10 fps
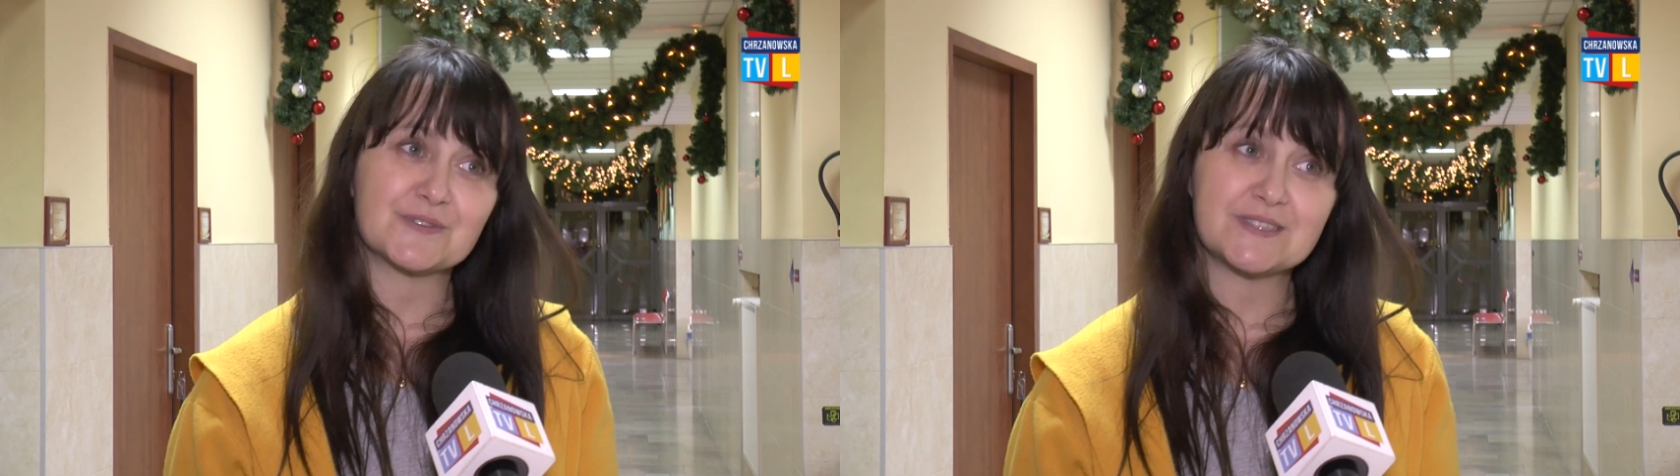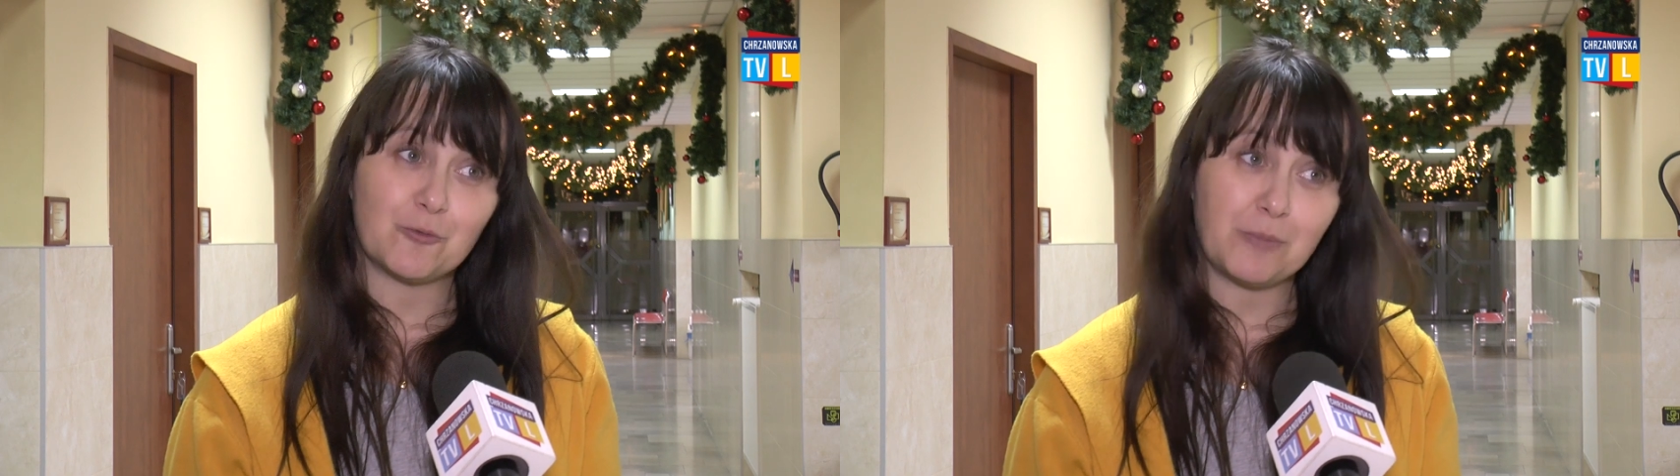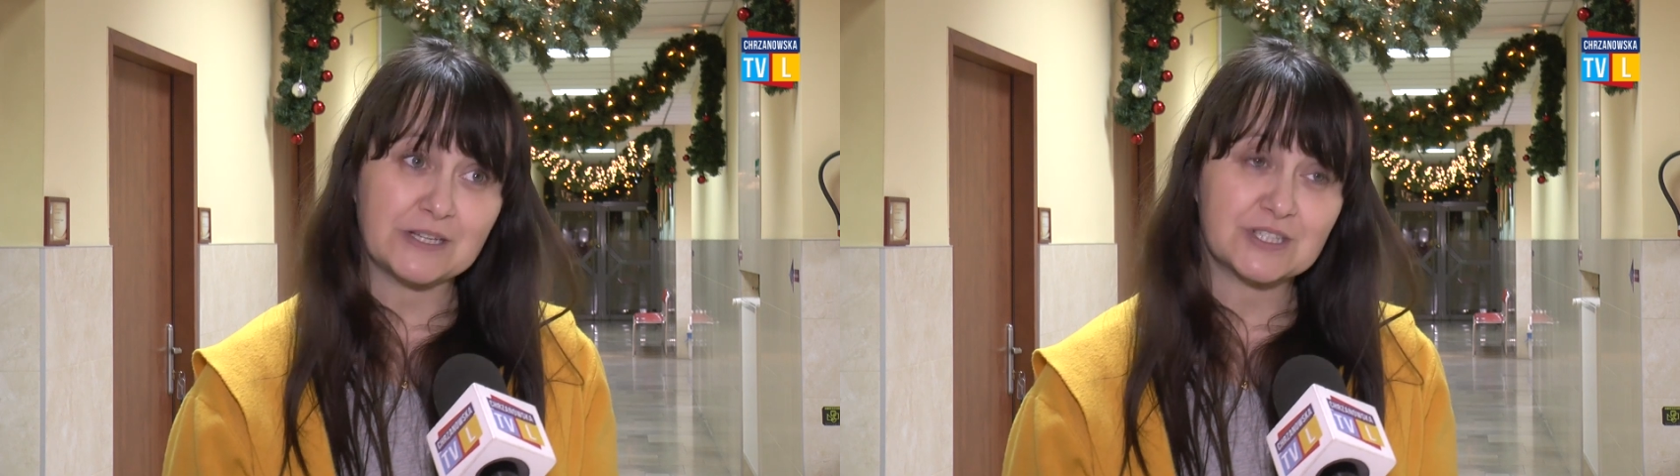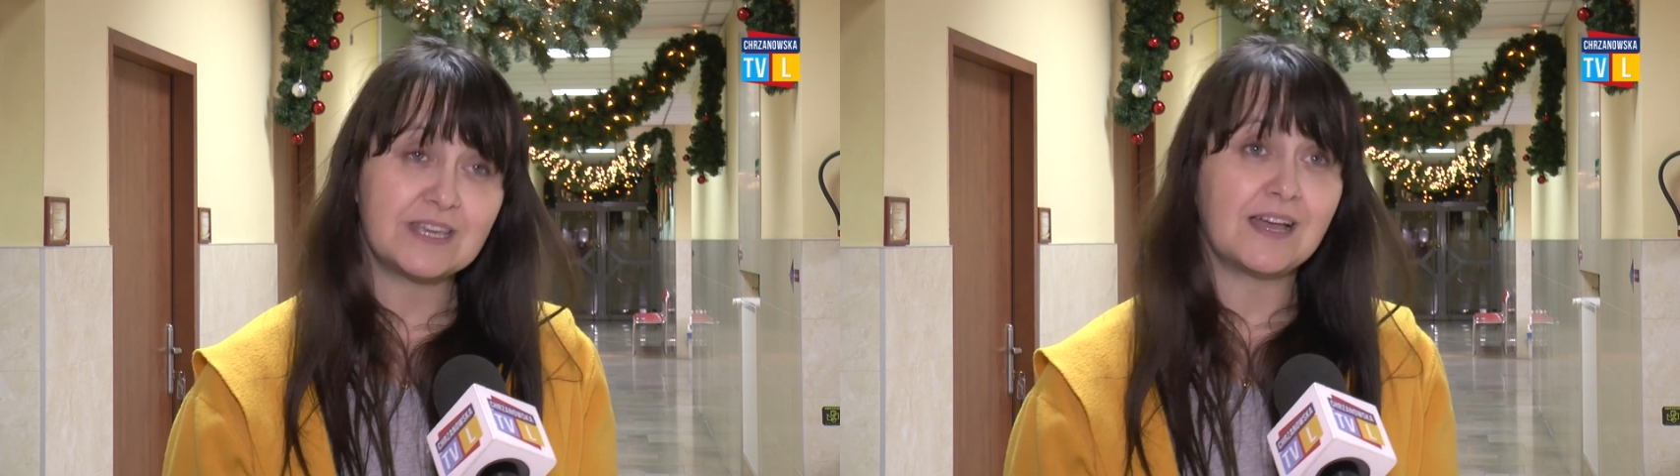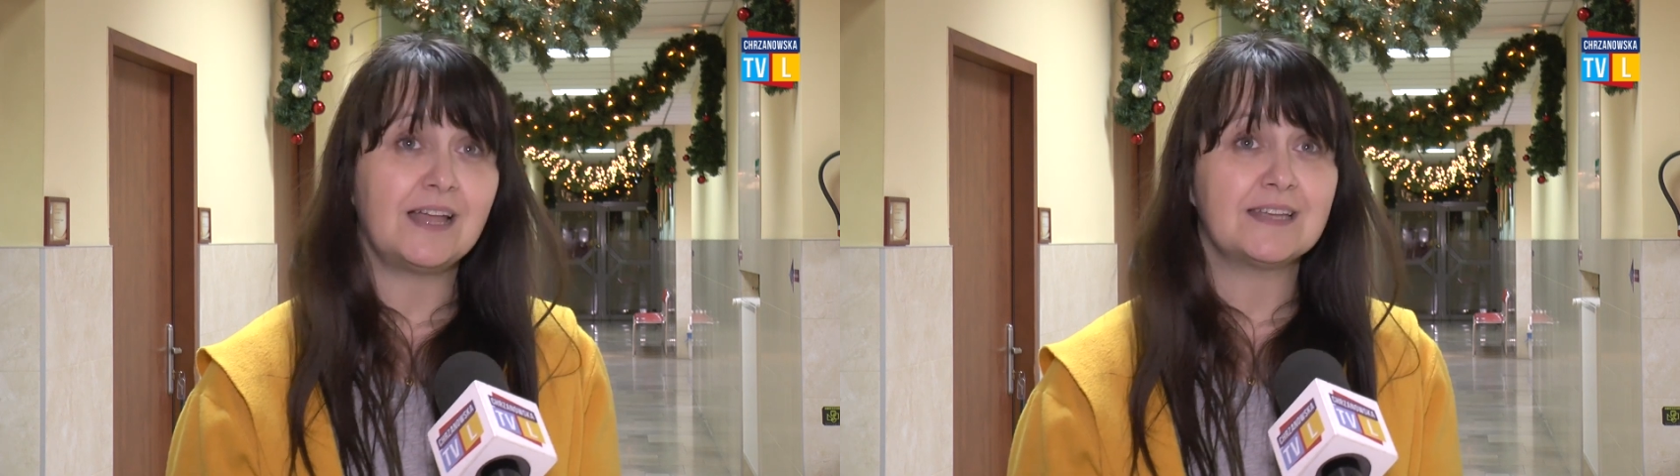rozdał
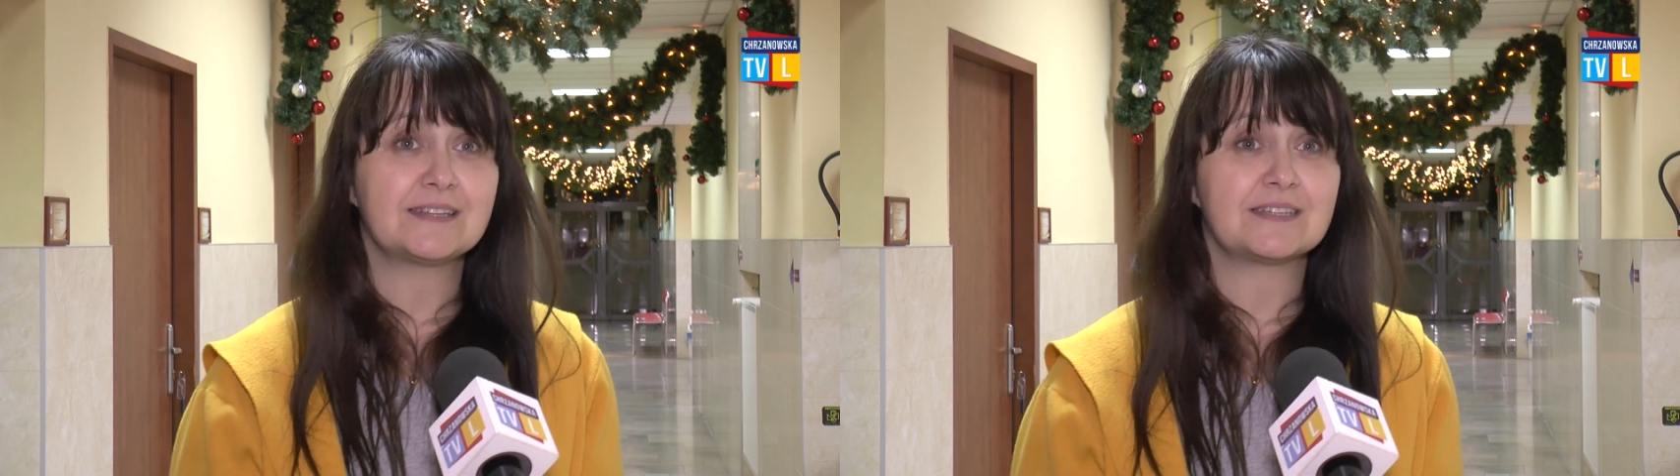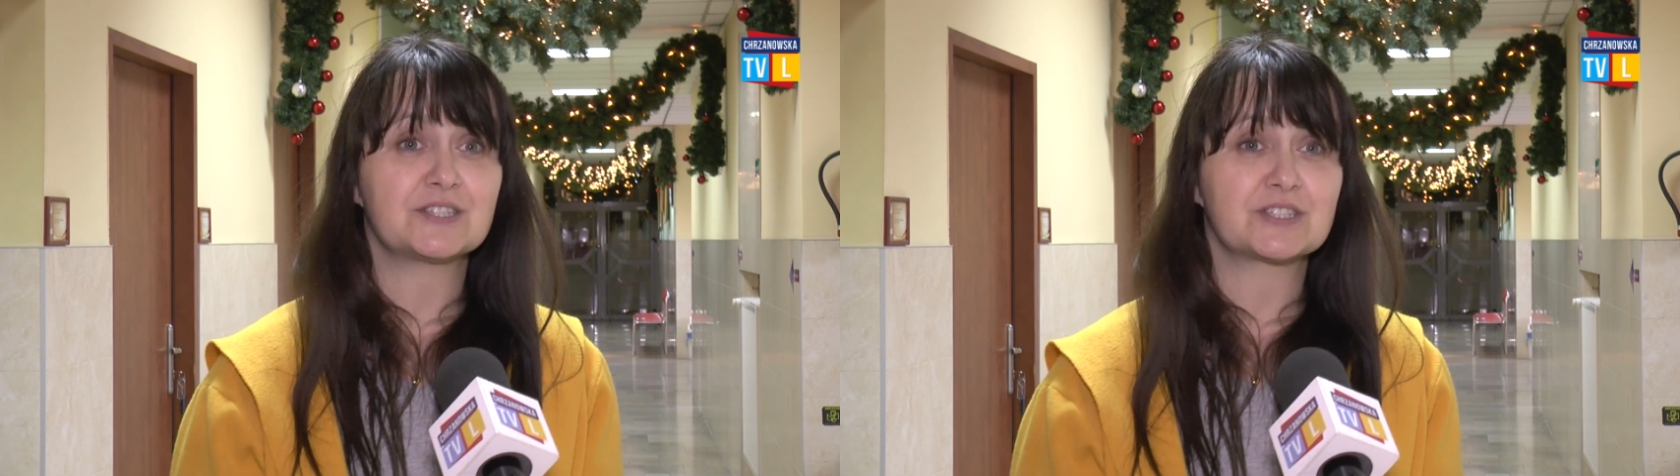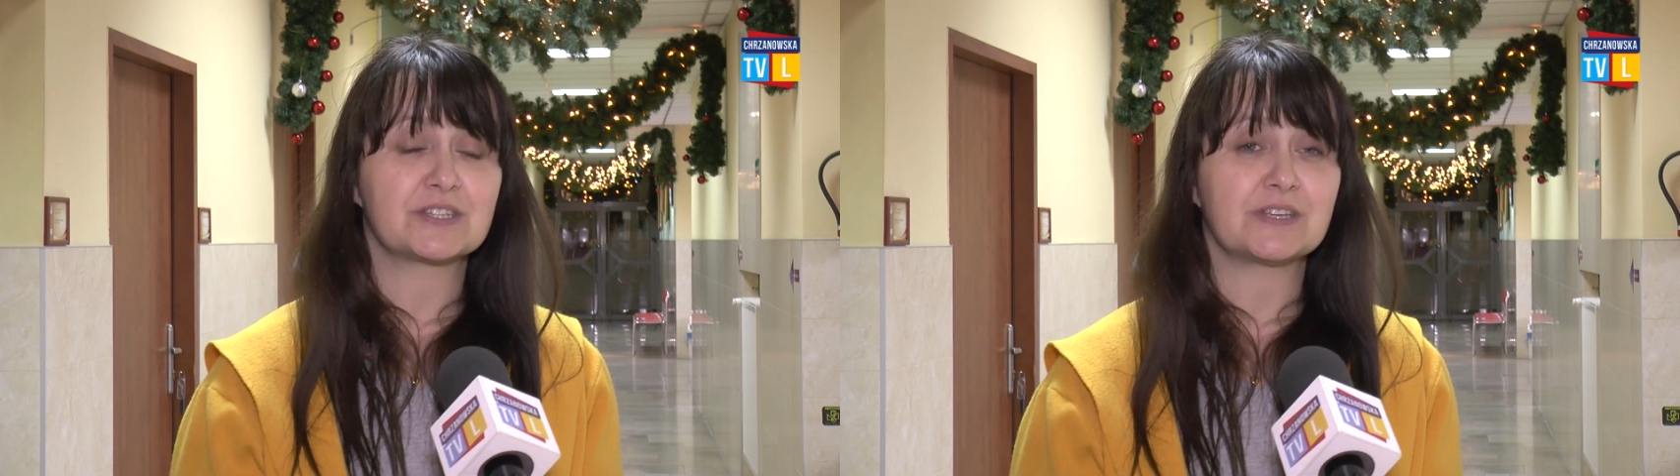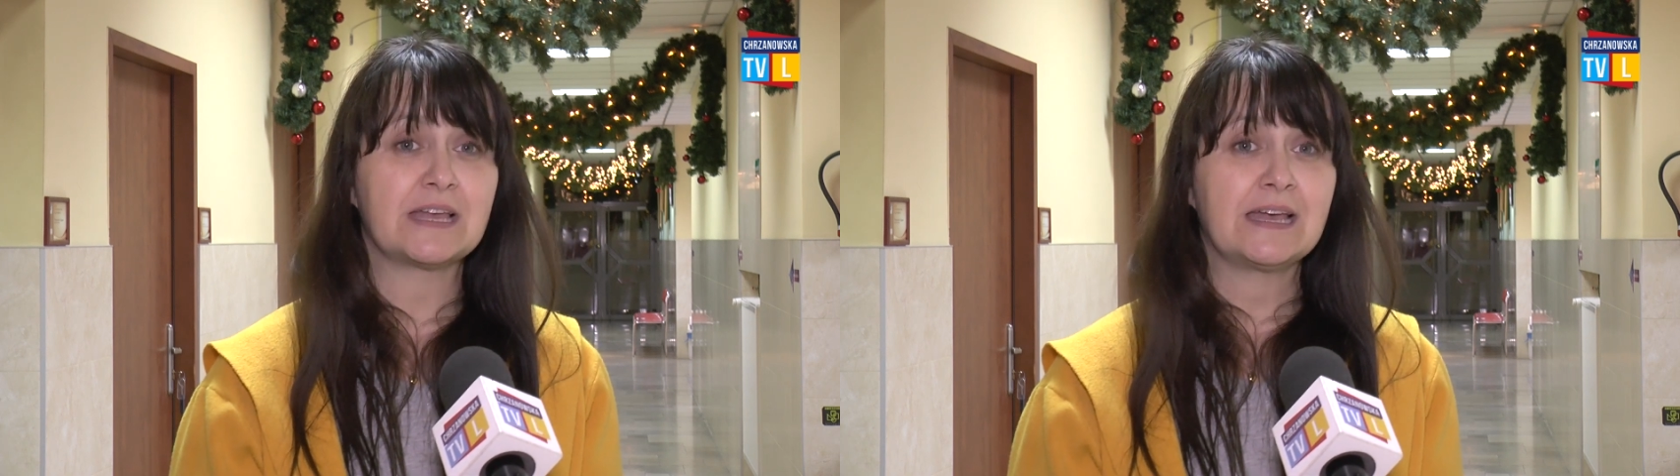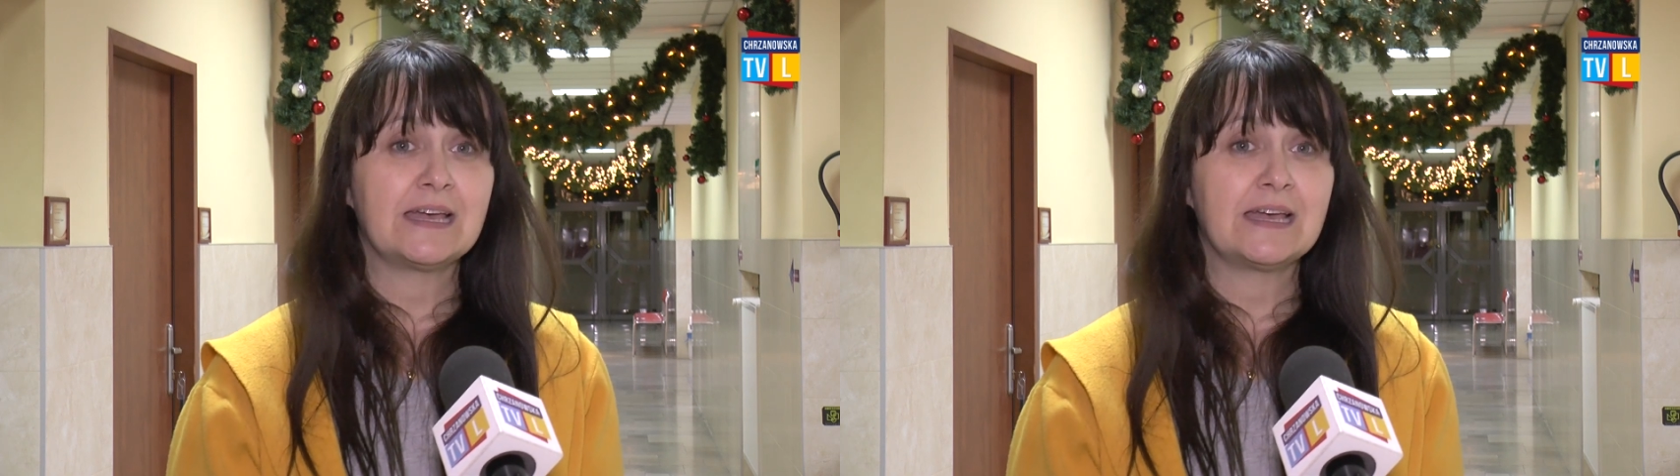paczki, ale też e,